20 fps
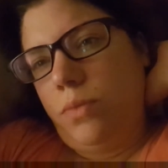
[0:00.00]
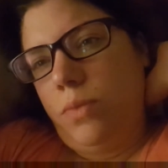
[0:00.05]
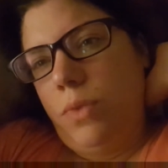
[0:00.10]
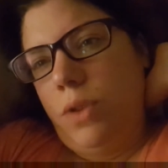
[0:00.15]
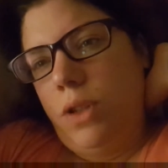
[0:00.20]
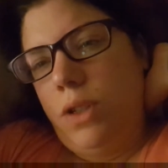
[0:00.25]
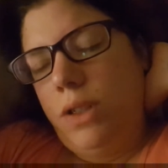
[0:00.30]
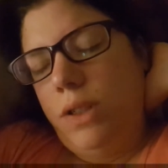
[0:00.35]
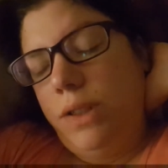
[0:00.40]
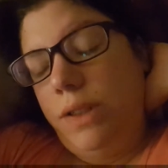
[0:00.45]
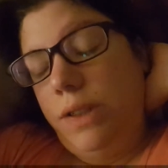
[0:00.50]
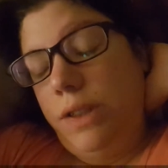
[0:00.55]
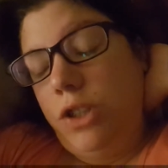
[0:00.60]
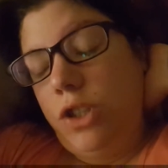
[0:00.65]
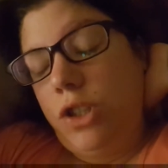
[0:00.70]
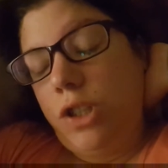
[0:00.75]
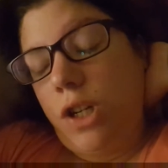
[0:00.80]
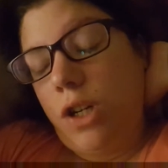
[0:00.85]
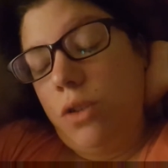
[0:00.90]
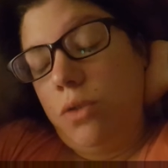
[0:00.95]
ähm, diesen
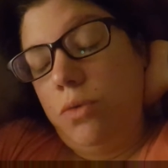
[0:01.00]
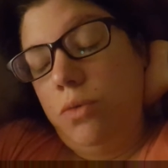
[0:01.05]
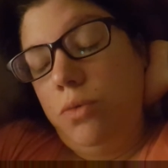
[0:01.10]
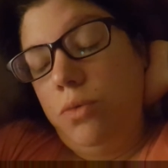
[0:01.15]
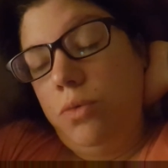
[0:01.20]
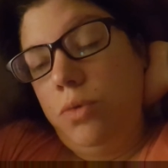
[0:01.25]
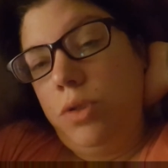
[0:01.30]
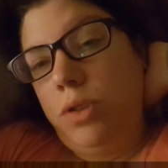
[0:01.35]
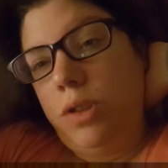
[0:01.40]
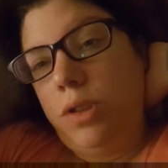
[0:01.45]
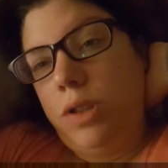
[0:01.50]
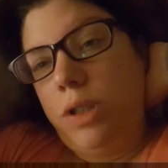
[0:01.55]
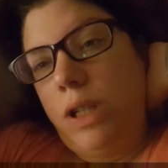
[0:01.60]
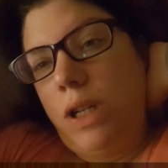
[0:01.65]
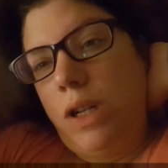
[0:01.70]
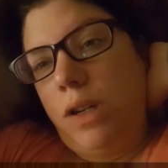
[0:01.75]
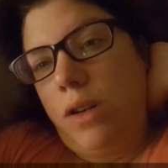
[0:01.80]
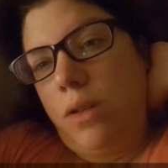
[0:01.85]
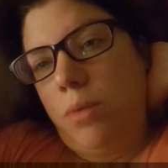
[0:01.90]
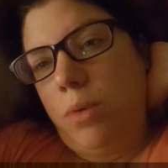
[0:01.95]
starken Husten
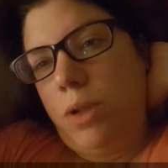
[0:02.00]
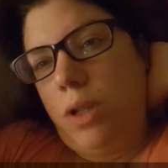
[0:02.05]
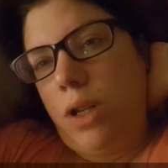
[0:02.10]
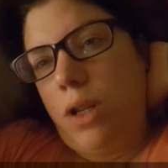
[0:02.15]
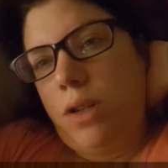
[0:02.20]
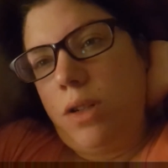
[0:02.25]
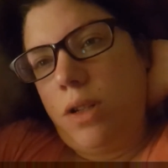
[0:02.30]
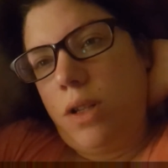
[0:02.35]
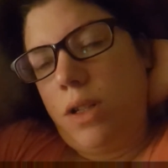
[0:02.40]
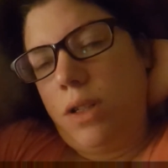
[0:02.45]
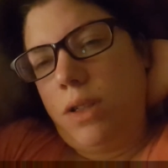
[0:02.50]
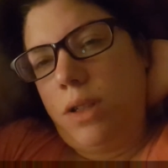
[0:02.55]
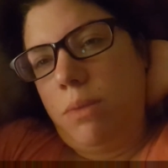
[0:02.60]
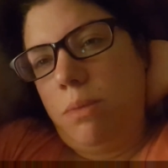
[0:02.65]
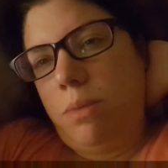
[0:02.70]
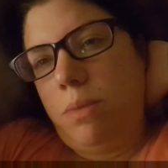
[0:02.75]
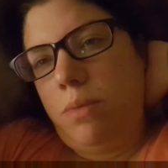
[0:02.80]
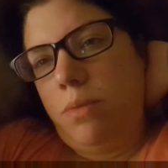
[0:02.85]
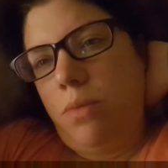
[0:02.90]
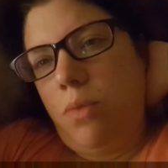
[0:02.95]
hat. Aber ich hatte
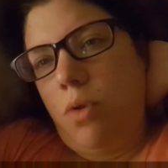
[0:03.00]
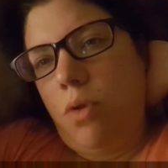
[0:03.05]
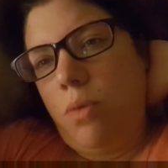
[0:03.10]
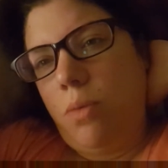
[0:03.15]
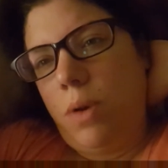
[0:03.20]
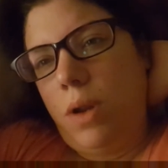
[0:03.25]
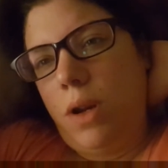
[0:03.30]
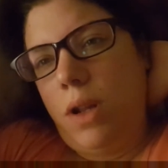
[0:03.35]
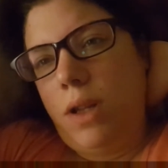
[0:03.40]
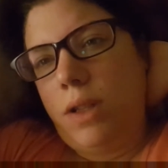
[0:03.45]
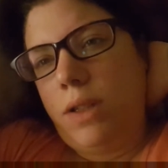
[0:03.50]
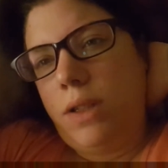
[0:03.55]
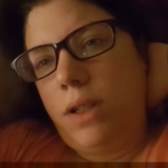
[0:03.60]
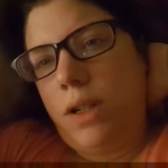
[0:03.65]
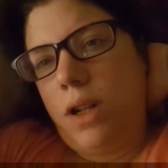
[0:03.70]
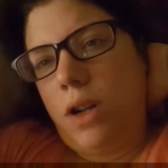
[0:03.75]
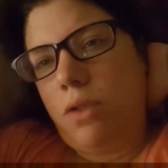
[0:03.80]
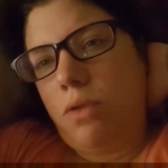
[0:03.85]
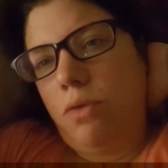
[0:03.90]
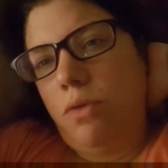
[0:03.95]
gestern Morgen bei der Ärztin
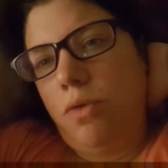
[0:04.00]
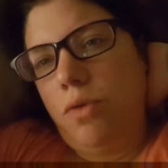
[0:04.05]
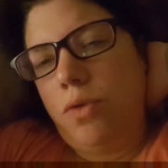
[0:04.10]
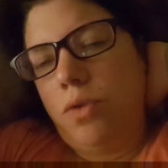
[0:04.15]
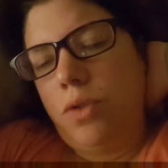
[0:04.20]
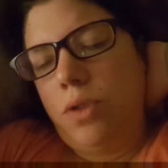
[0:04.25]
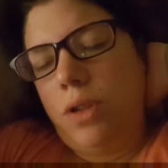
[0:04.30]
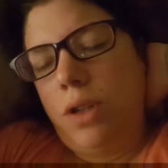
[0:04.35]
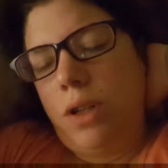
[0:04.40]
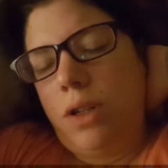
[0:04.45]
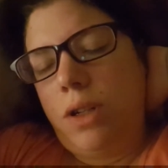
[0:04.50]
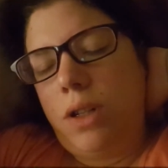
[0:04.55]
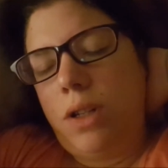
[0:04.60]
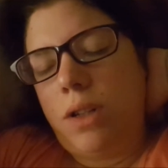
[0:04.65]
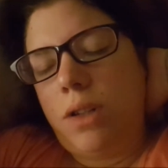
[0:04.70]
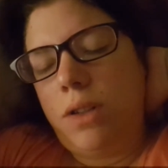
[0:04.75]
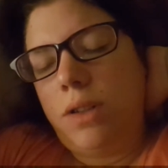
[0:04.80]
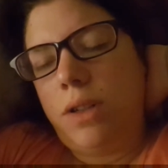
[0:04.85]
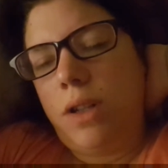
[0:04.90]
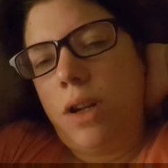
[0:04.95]
angerufen und die hat halt
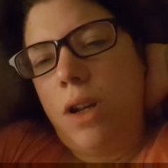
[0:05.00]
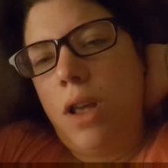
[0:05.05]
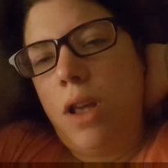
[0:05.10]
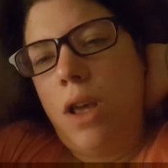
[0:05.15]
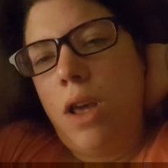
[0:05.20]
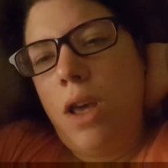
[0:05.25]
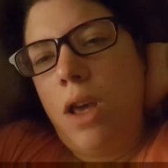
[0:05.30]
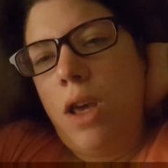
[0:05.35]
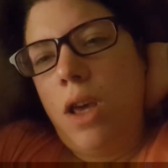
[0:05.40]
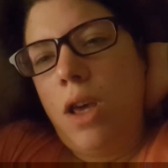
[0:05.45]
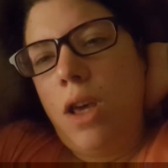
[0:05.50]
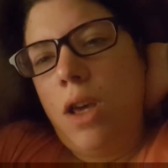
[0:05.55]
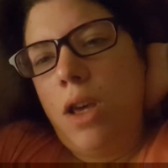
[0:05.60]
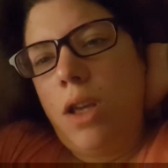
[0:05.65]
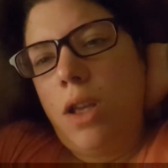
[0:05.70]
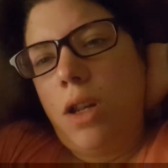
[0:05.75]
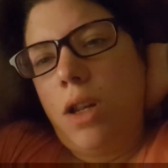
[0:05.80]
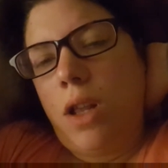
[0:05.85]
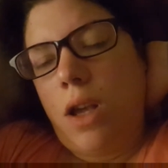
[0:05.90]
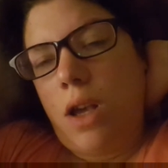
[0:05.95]
gesagt,
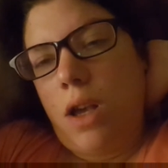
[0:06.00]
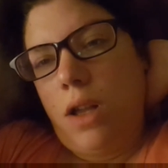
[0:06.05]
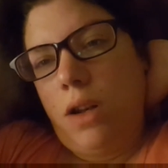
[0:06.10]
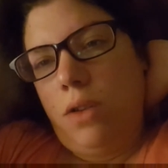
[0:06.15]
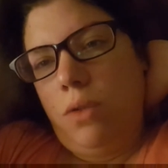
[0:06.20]
der kann